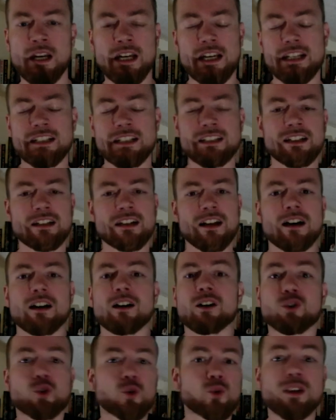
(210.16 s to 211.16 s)
In
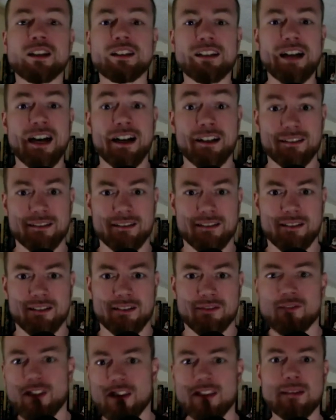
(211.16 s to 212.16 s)
ihrer ruhigen Art
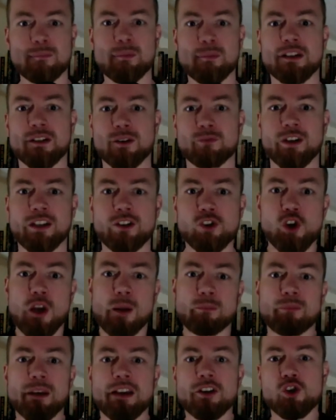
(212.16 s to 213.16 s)
wies sie mich auf jeden
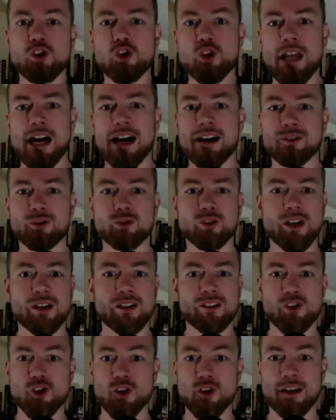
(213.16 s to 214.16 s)
schlampigen Schlag
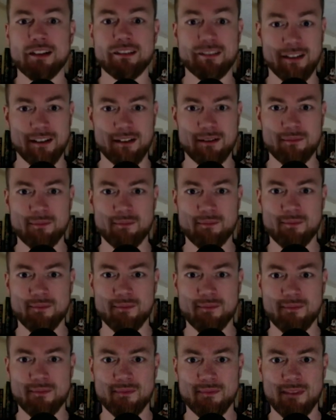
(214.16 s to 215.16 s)
oder Schritt hin.
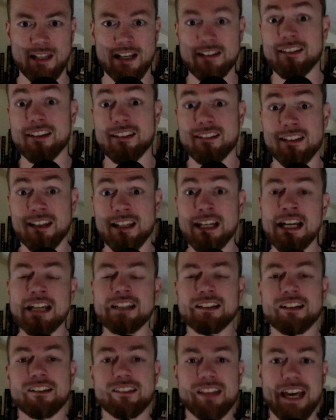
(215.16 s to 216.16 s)
Als ich sie
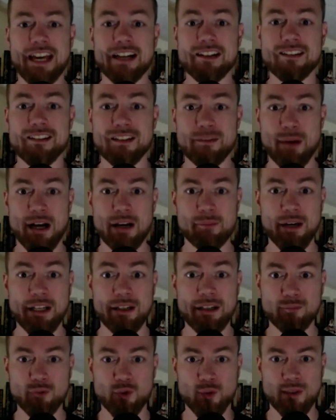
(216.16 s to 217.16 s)
das erste Mal bei
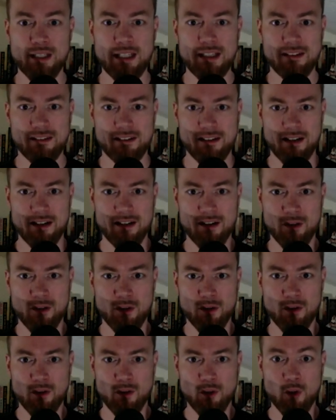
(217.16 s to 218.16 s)
einem Turnier sah,
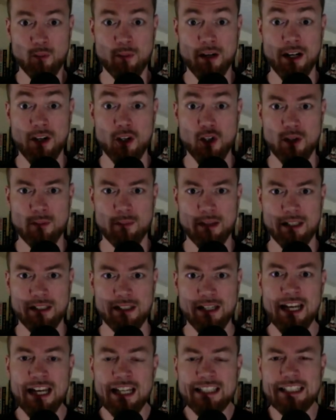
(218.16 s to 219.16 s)
überraschte mich
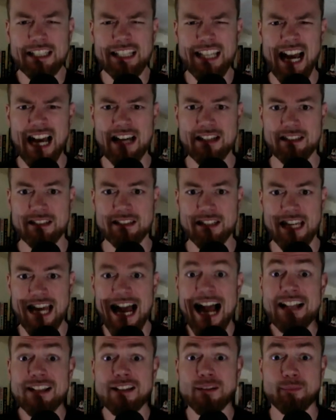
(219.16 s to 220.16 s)
die jagende,
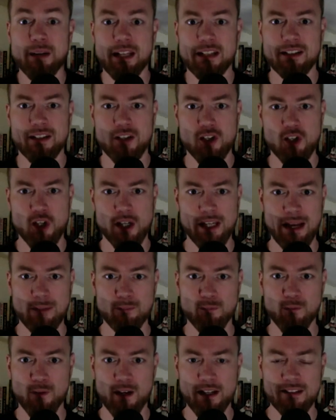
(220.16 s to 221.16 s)
halsbrecherische
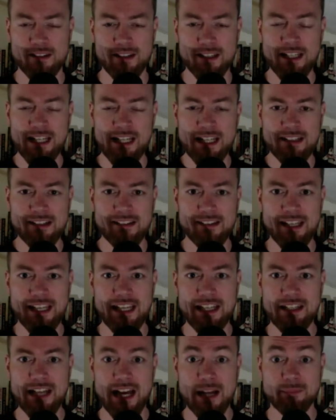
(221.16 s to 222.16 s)
Kampfweise, die sie
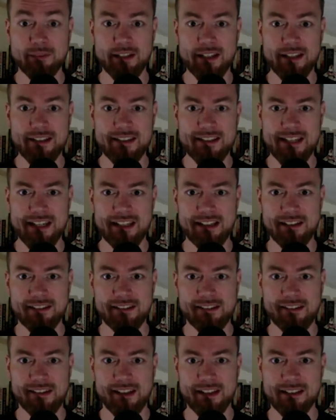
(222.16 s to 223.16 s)
innerhalb der Seile
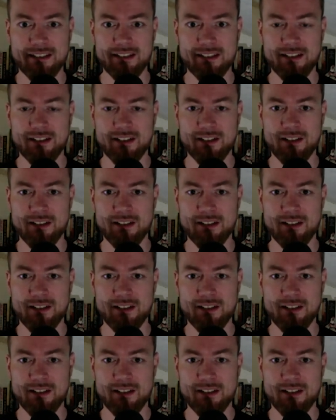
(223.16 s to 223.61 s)
zeigte.